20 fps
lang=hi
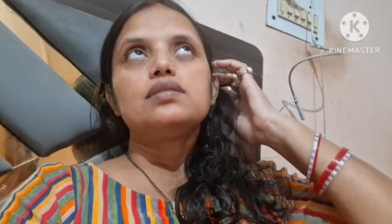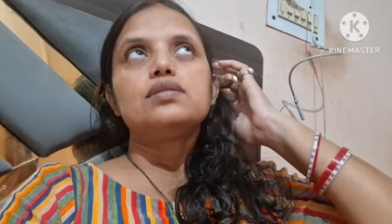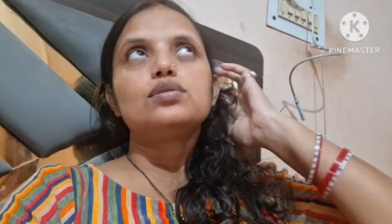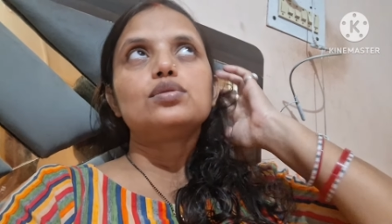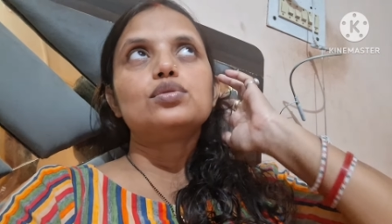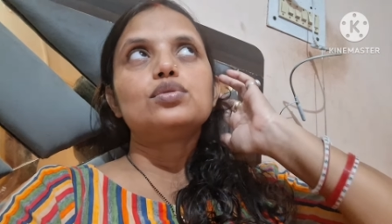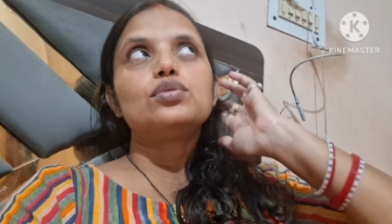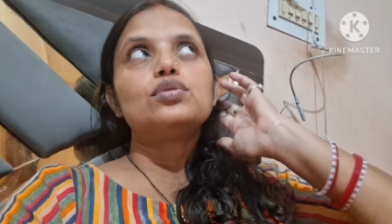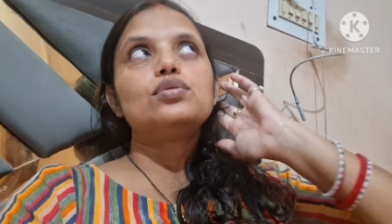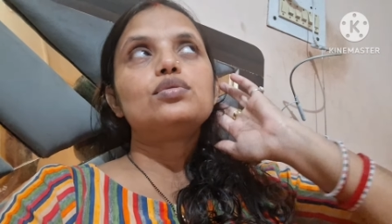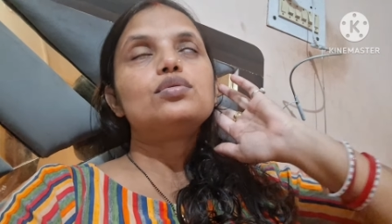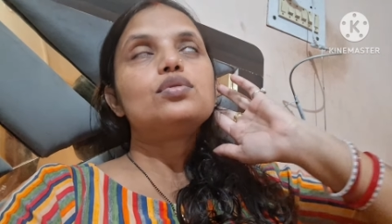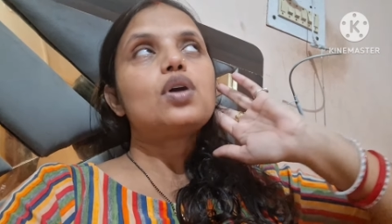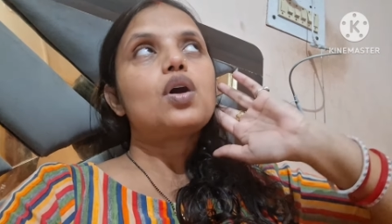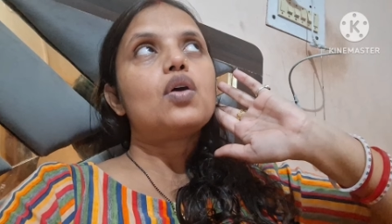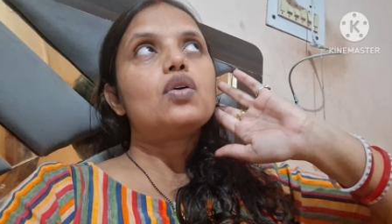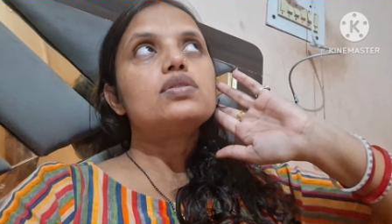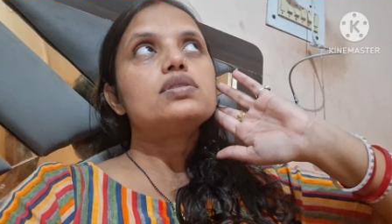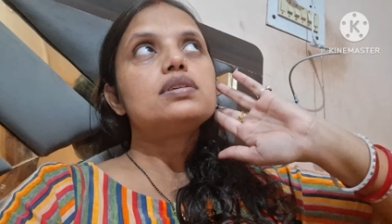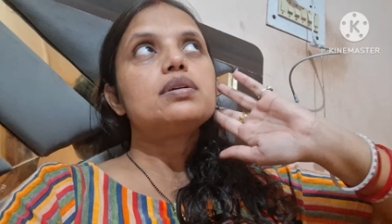तो
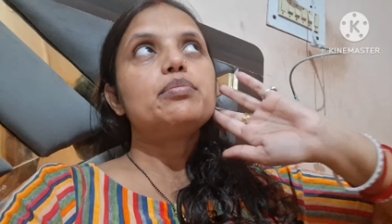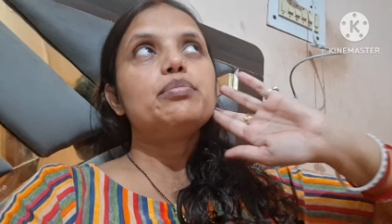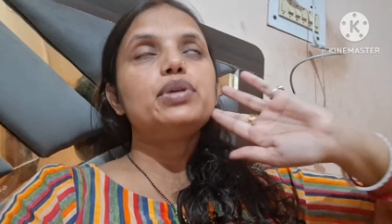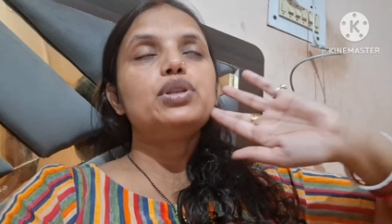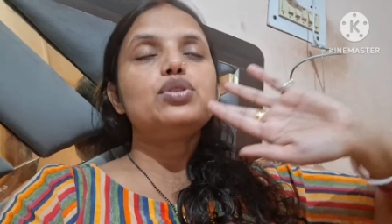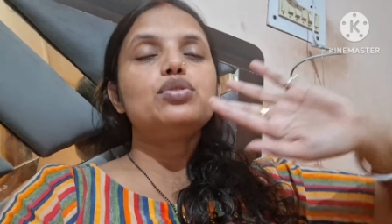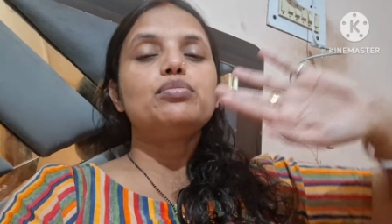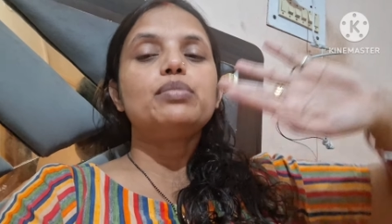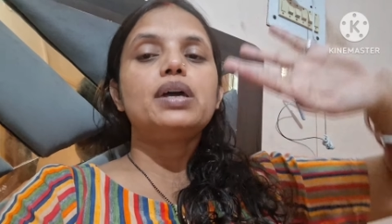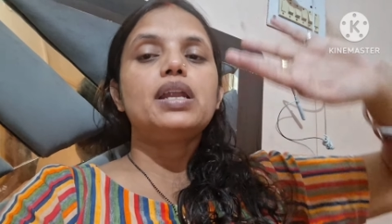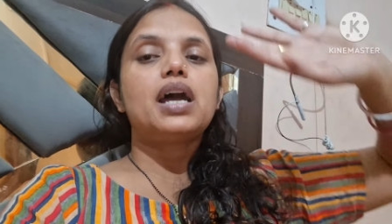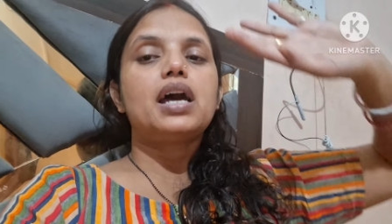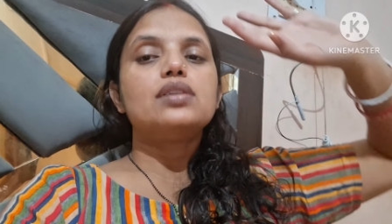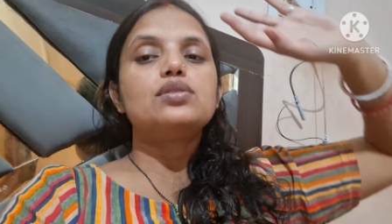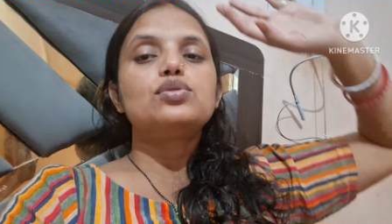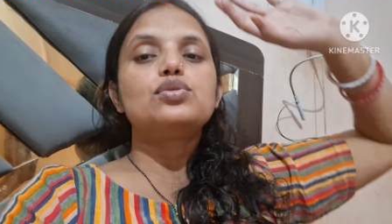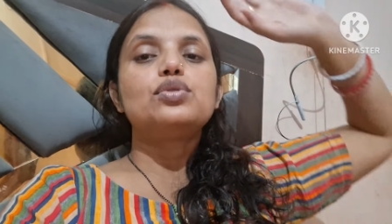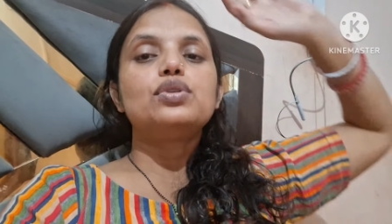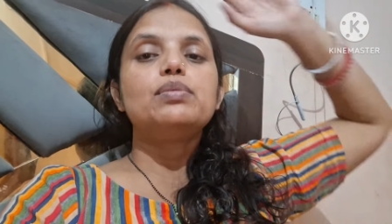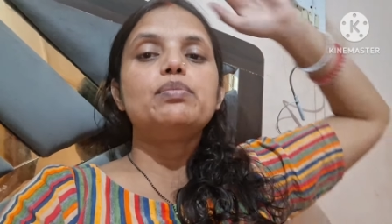और सब में तो मैं
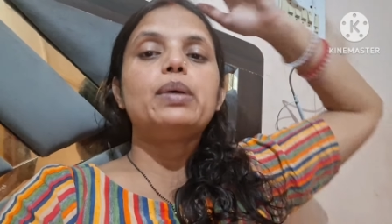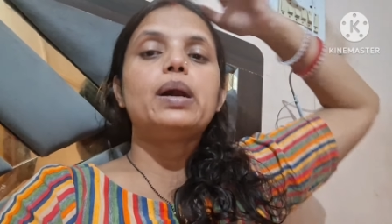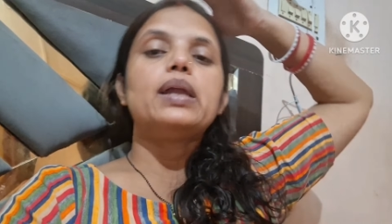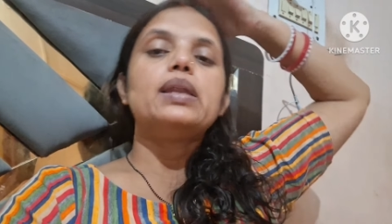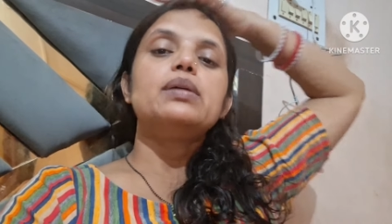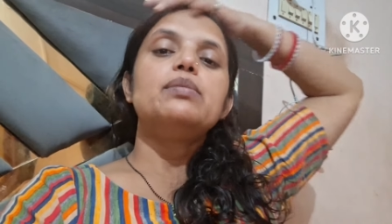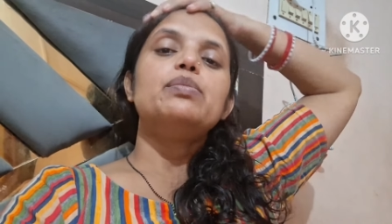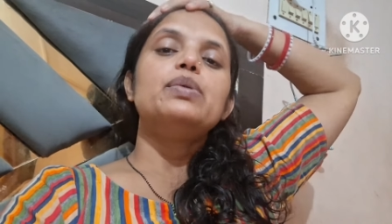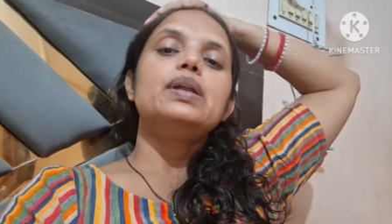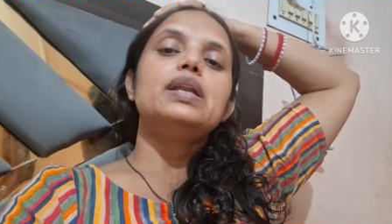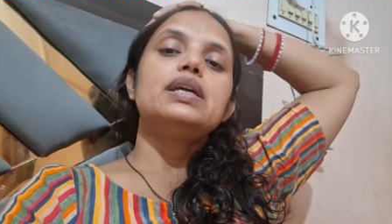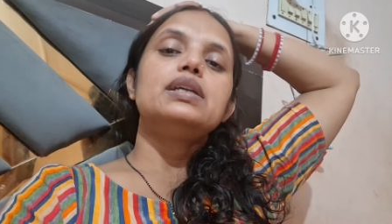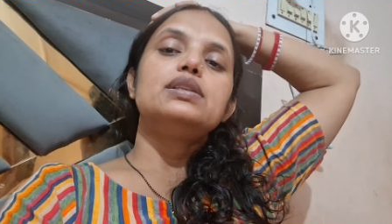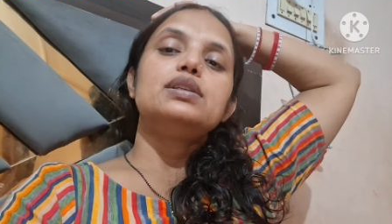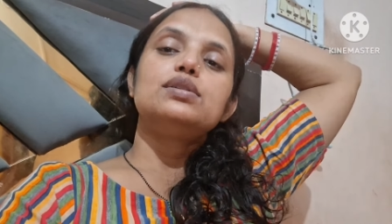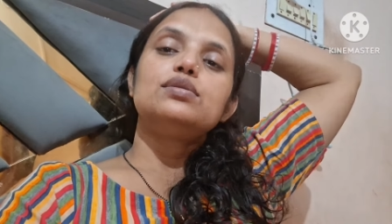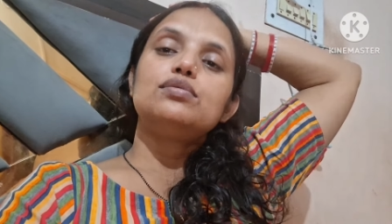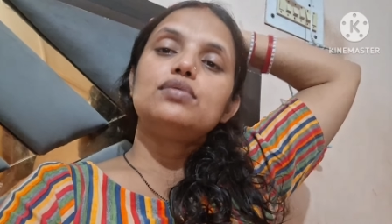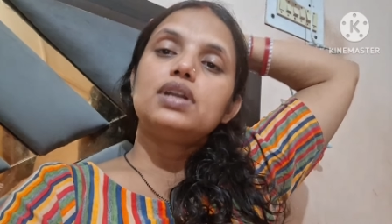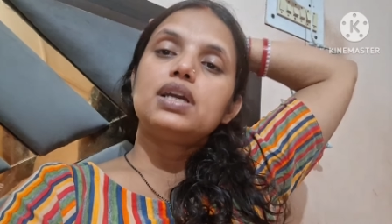रात को ही पानी पी
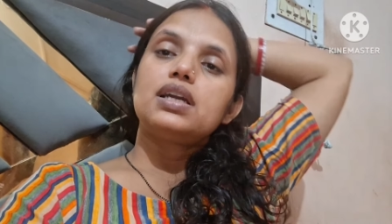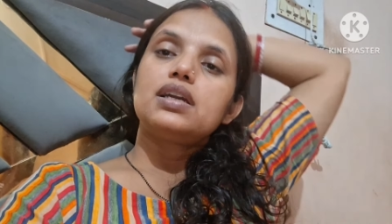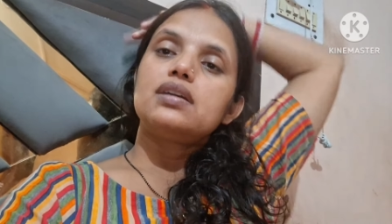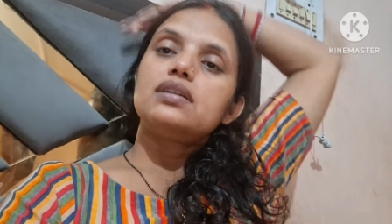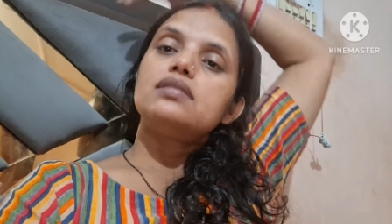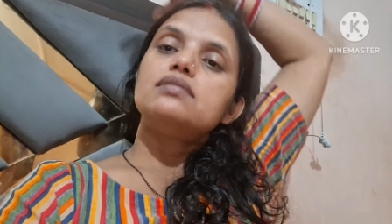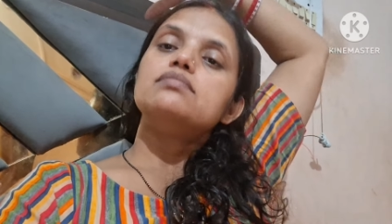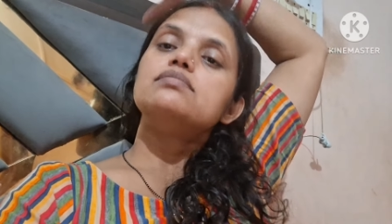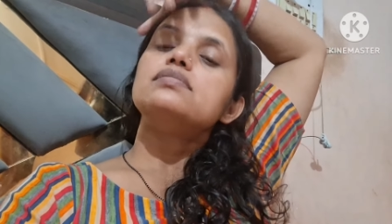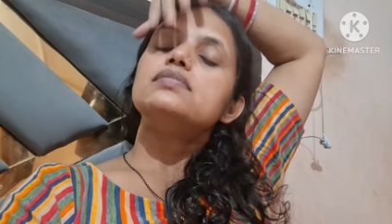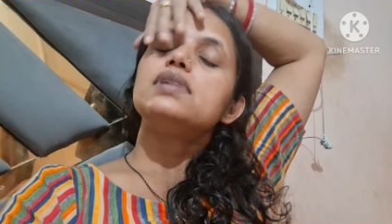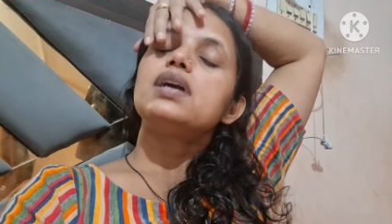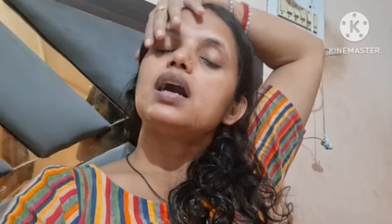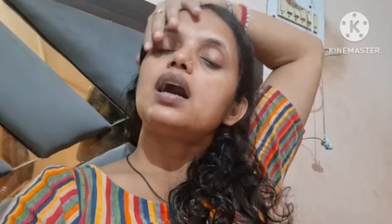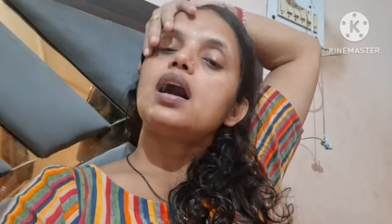लेती हूँ लेकिन